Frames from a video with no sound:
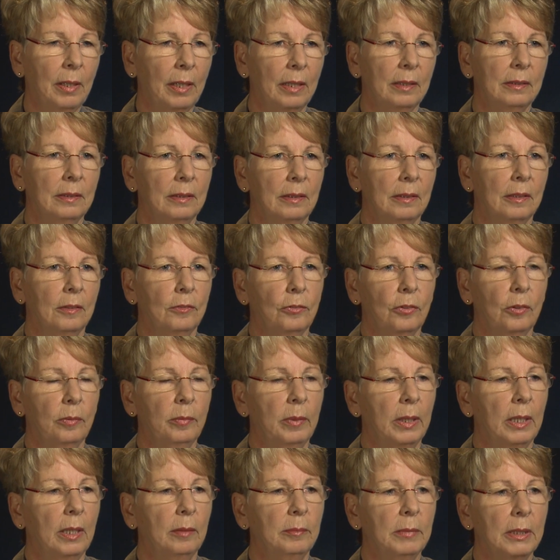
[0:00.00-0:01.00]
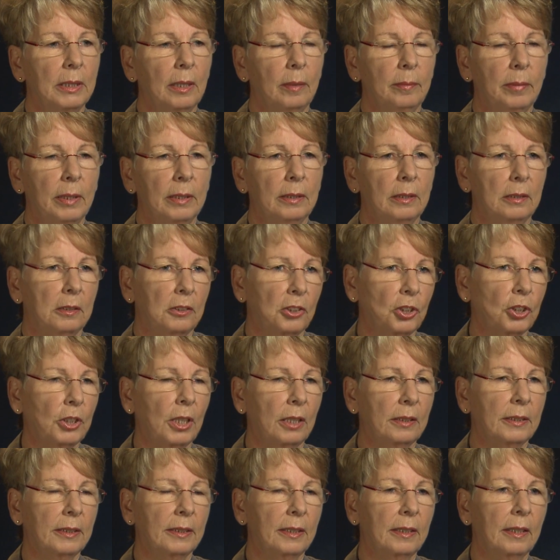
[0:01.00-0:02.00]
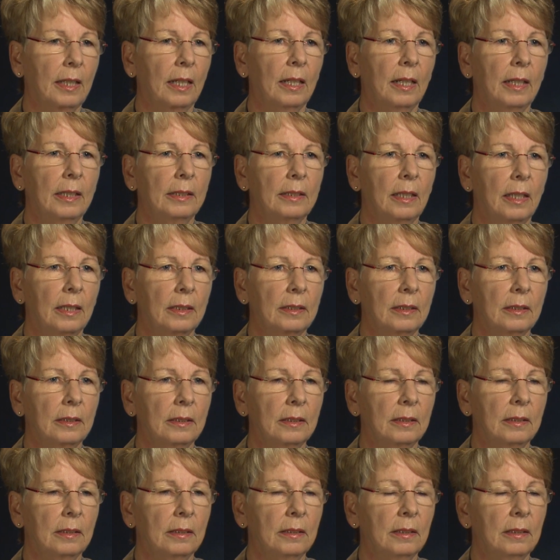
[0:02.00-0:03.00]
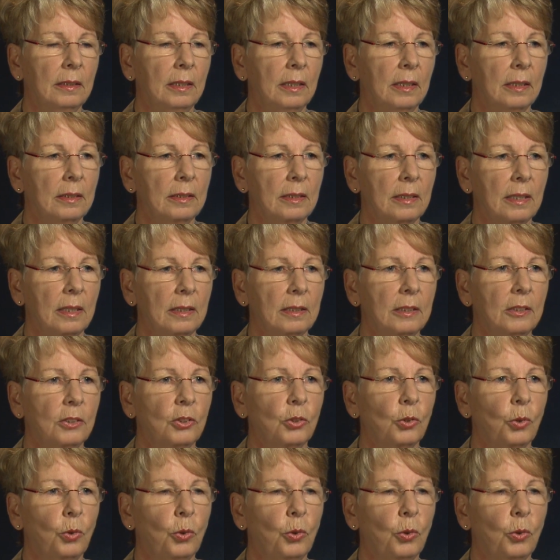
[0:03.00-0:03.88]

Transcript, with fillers: ein informeller Mitarbeiter der Staatssicherheit, angesetzt